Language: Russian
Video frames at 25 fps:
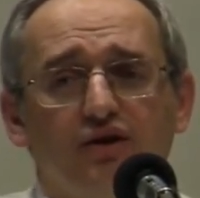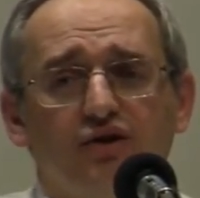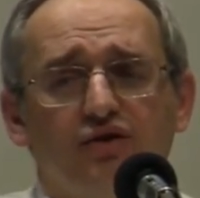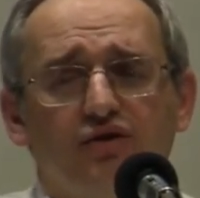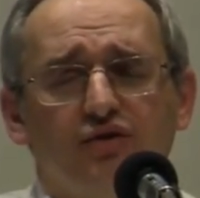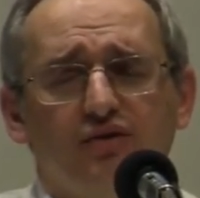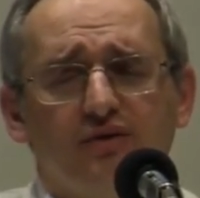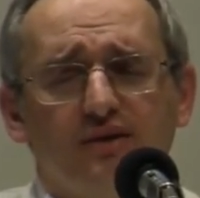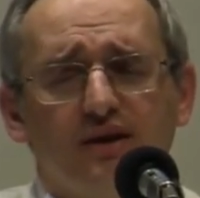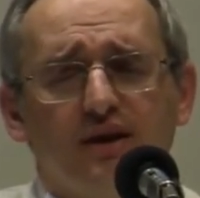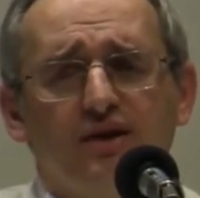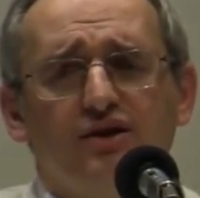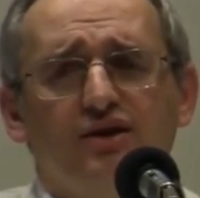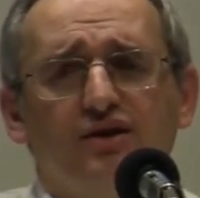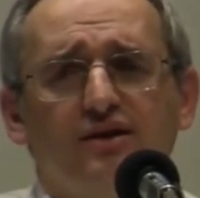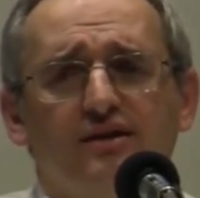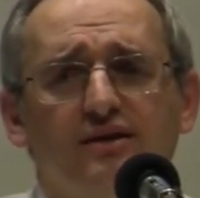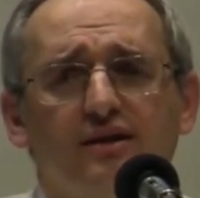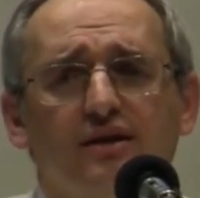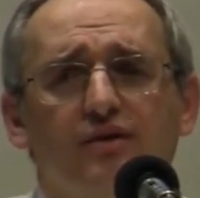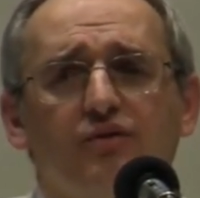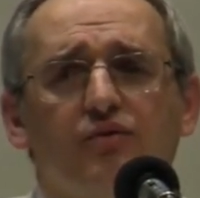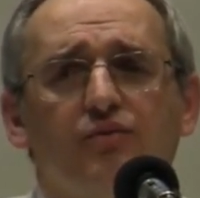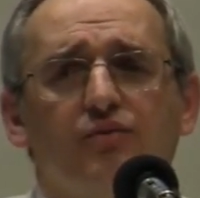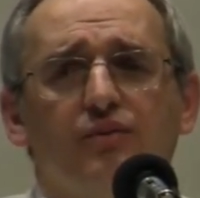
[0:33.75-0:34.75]
Что значит
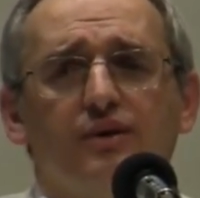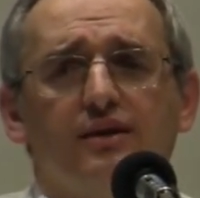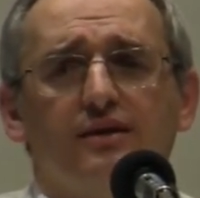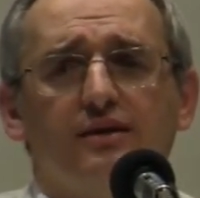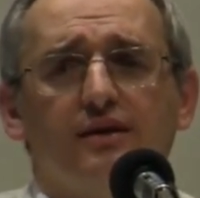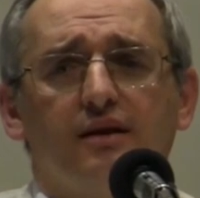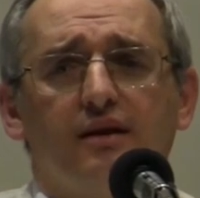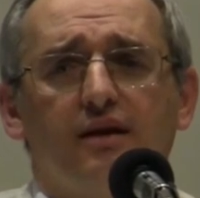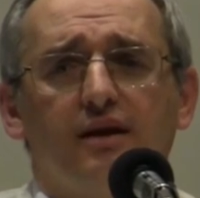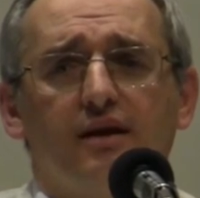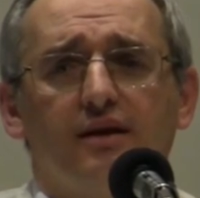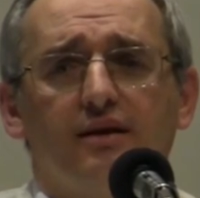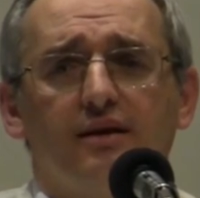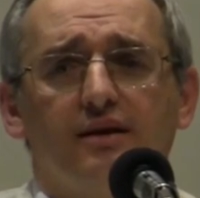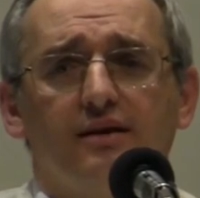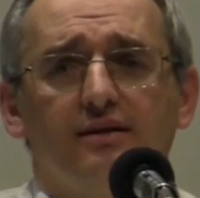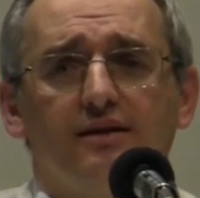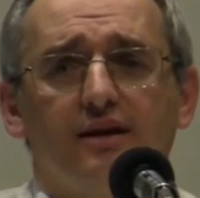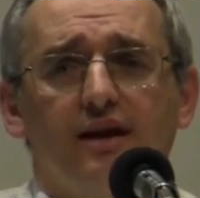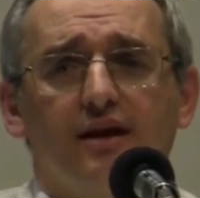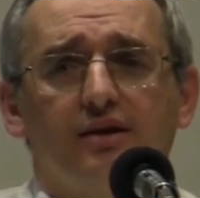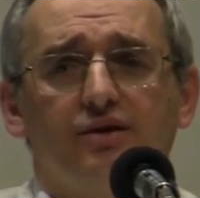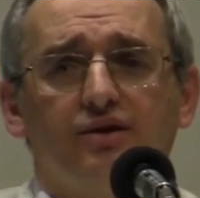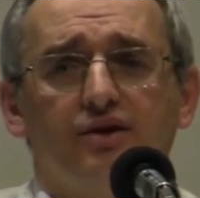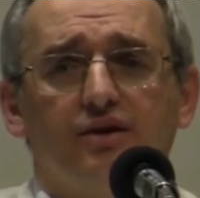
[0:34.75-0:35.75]
задуматься? Это
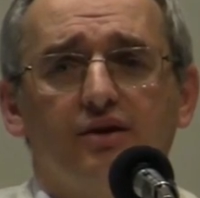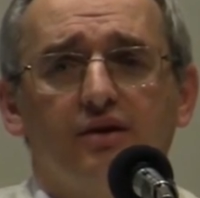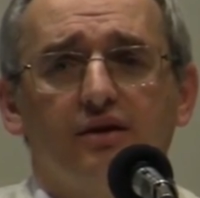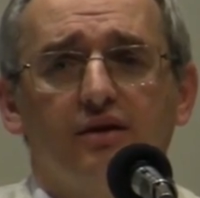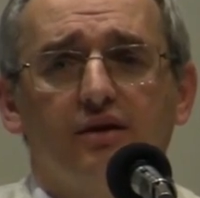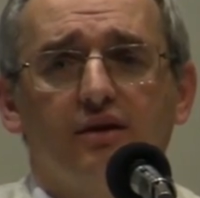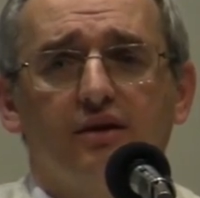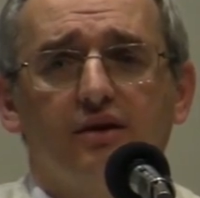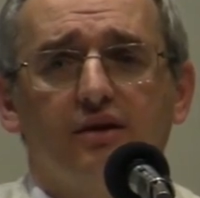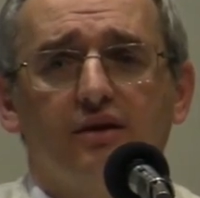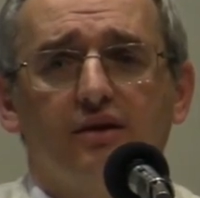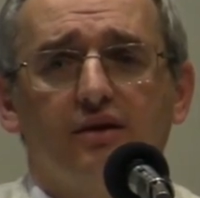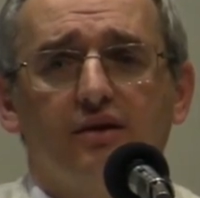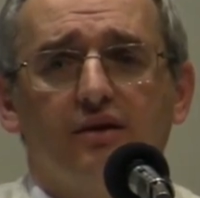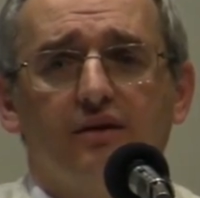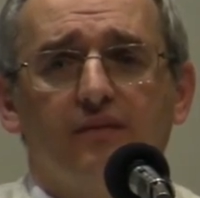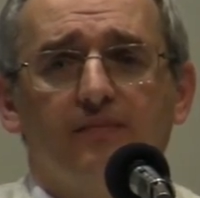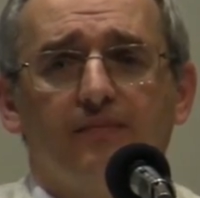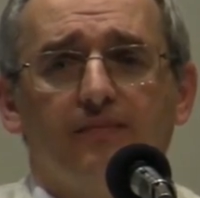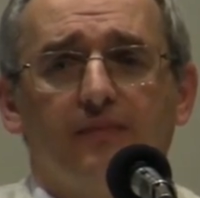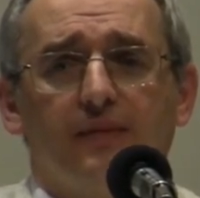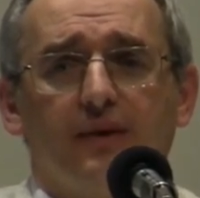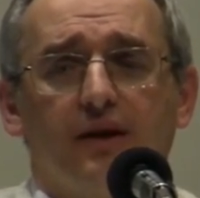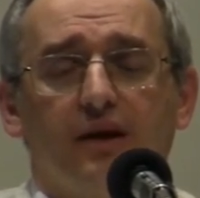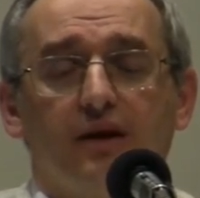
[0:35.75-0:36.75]
значит,
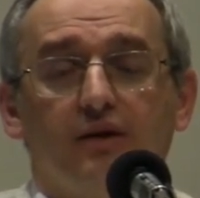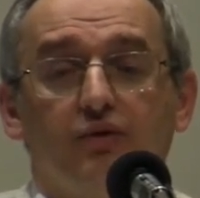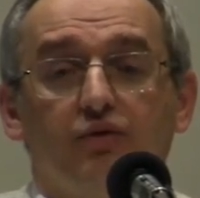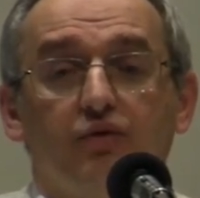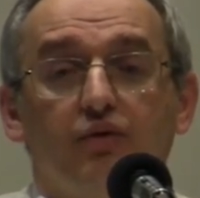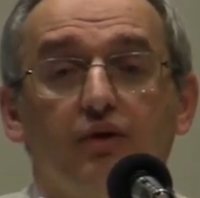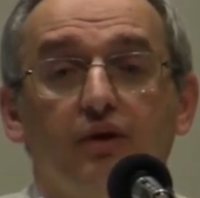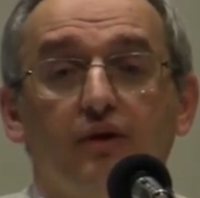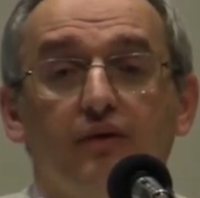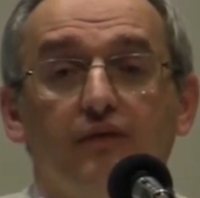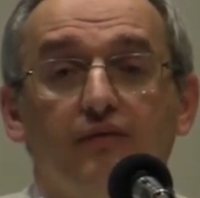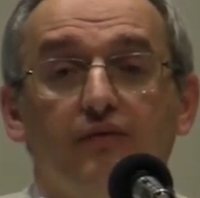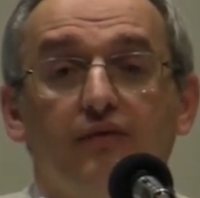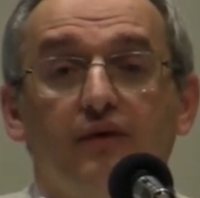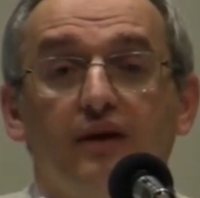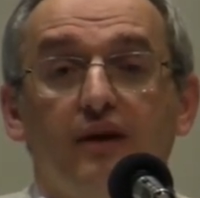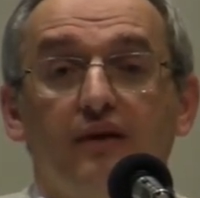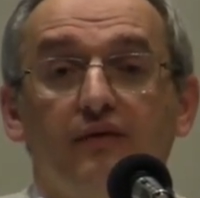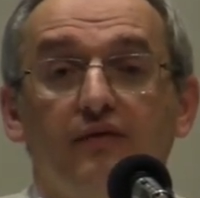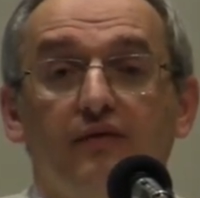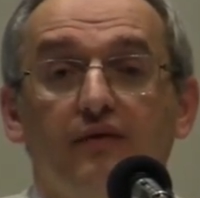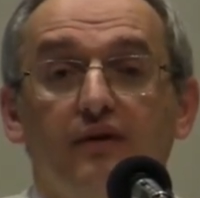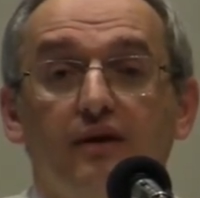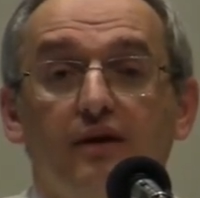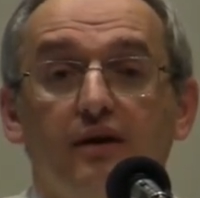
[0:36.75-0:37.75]
готовы вы
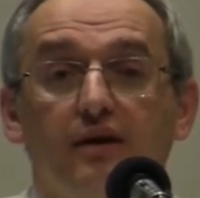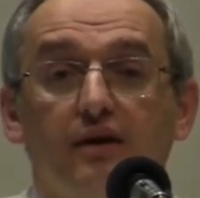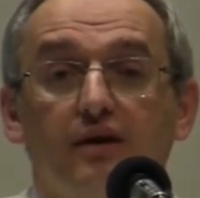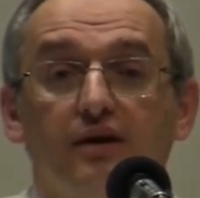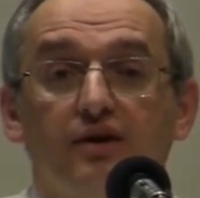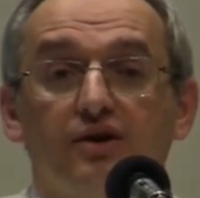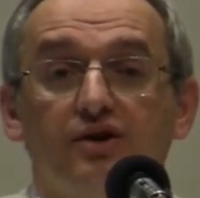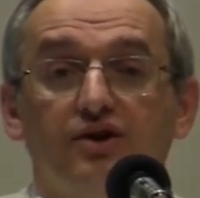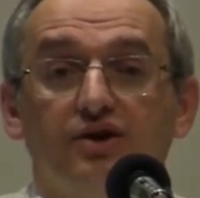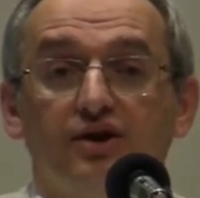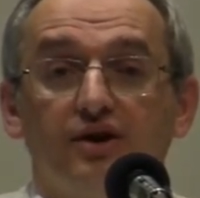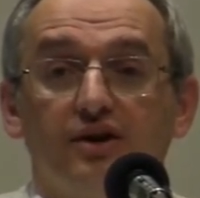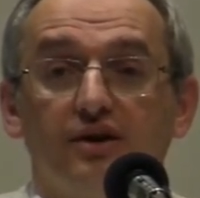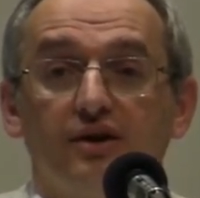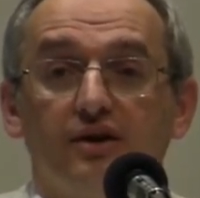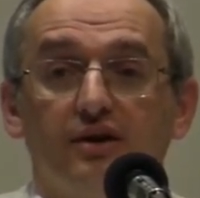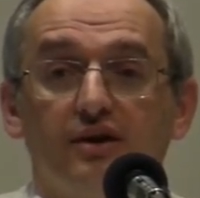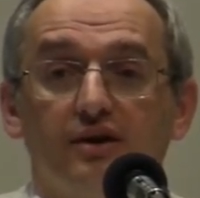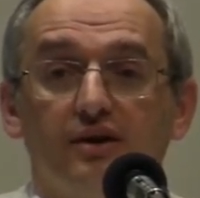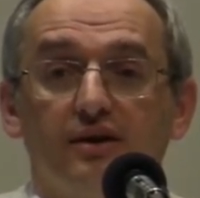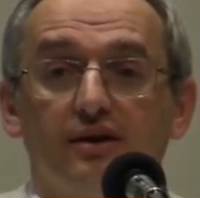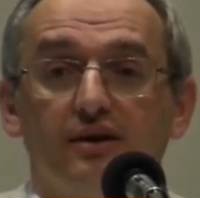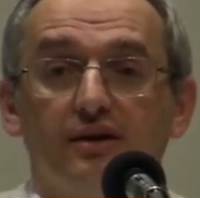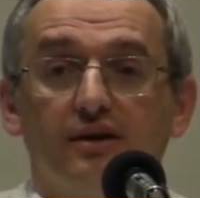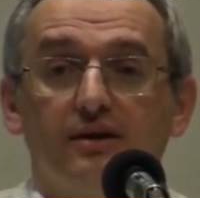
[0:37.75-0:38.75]
ли вы
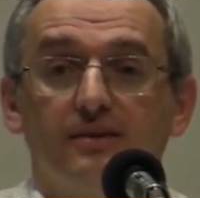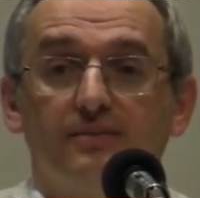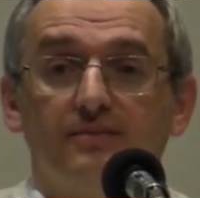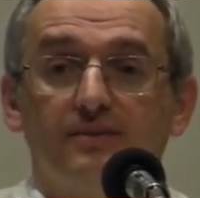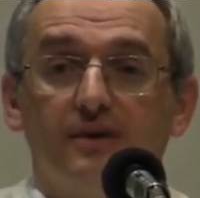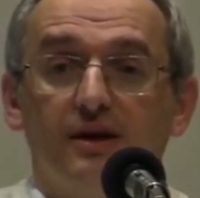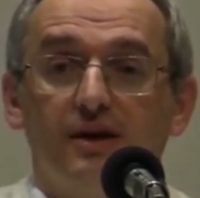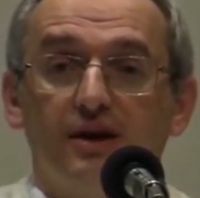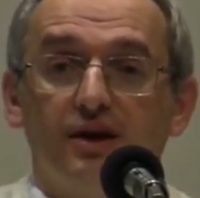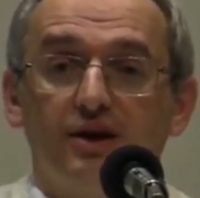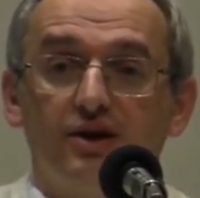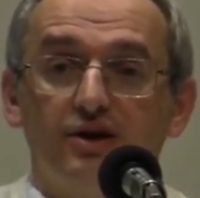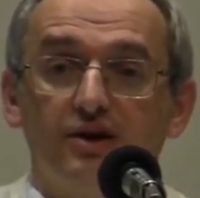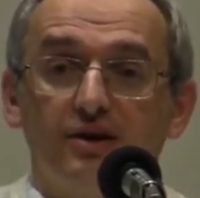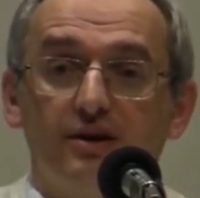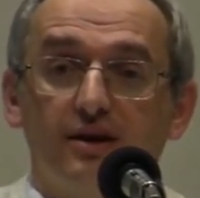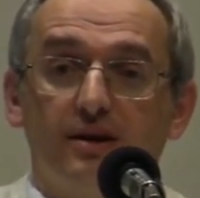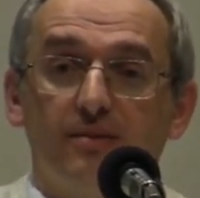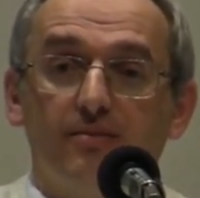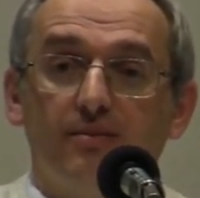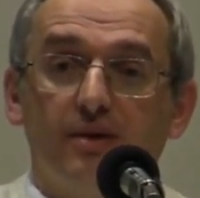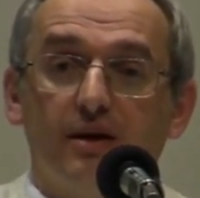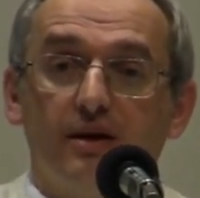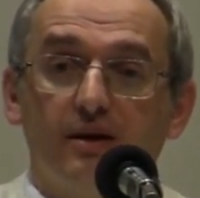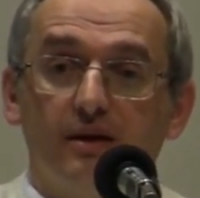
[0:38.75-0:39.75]
жить с
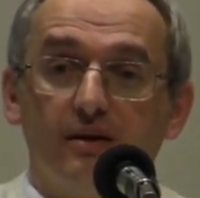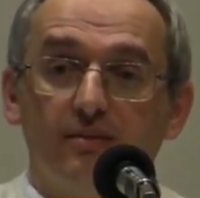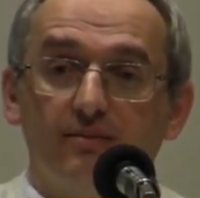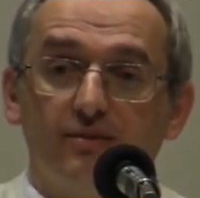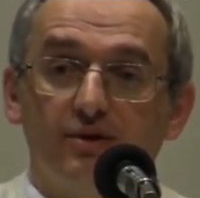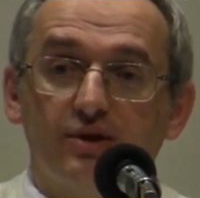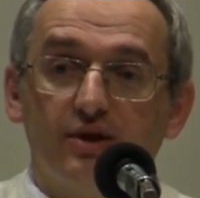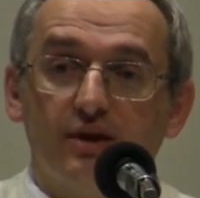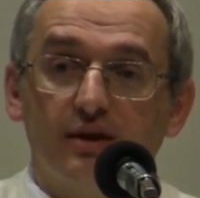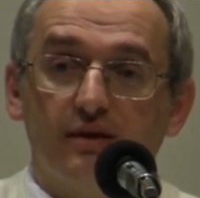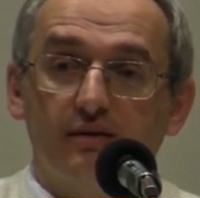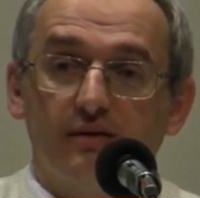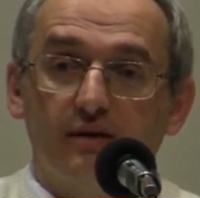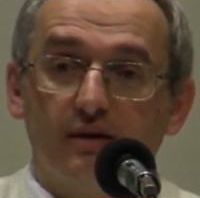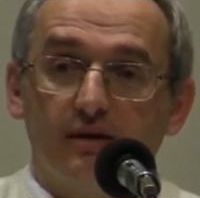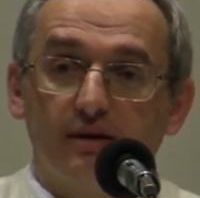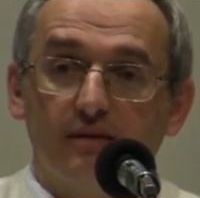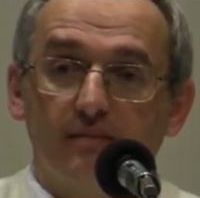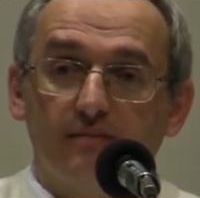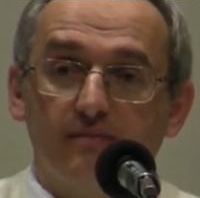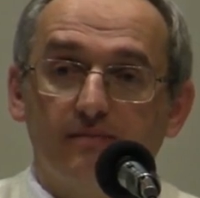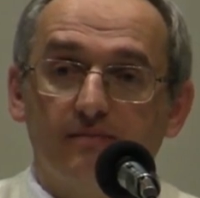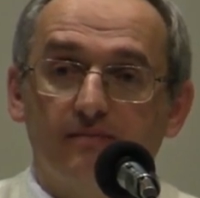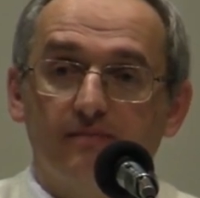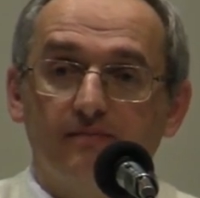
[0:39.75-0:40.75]
психически больным
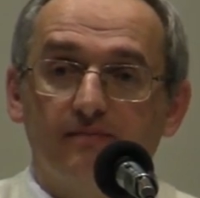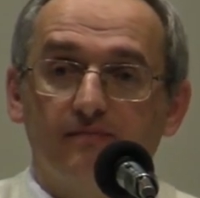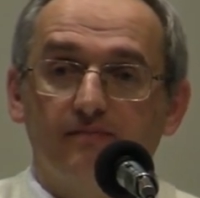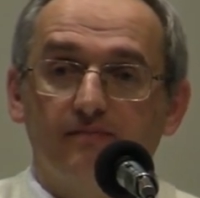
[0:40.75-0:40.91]
человеком?